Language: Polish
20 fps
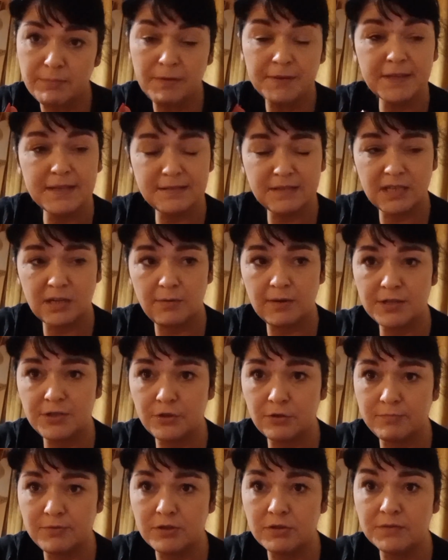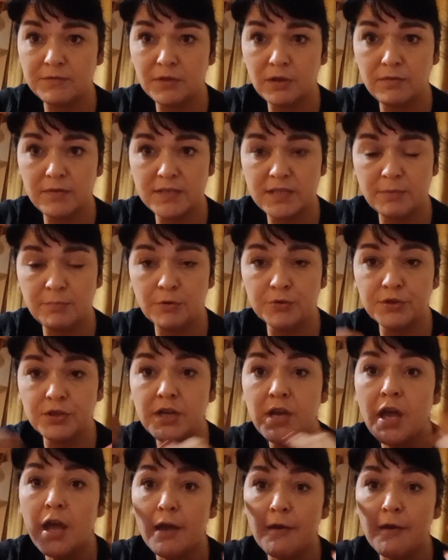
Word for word: Będę starała się robić rozwojowe soboty